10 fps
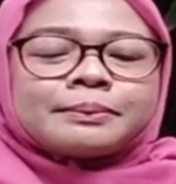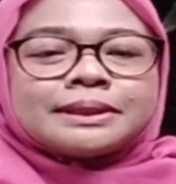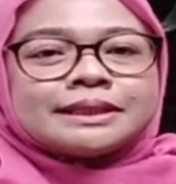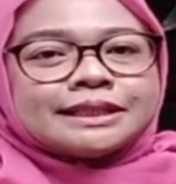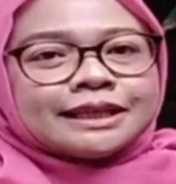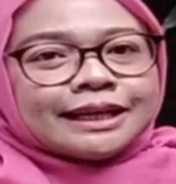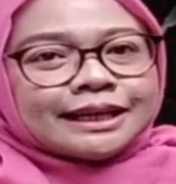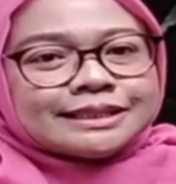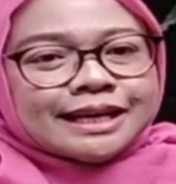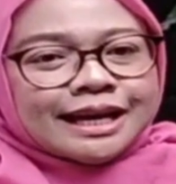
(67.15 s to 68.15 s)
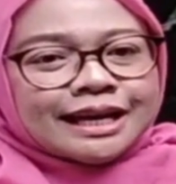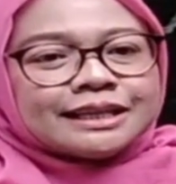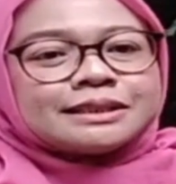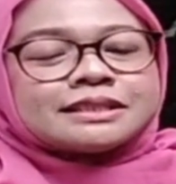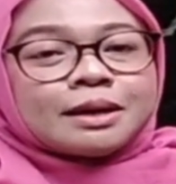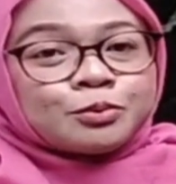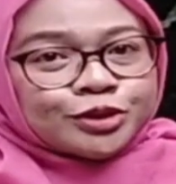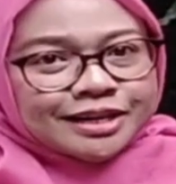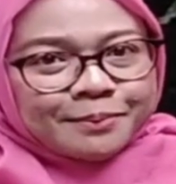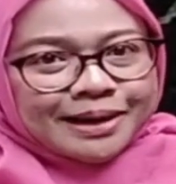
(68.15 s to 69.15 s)
pendiri Kerajaan
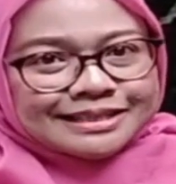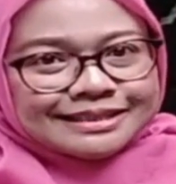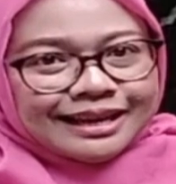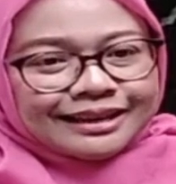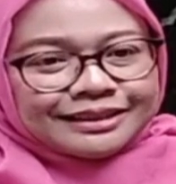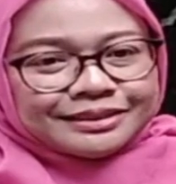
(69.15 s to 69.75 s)
Samudera Pasai.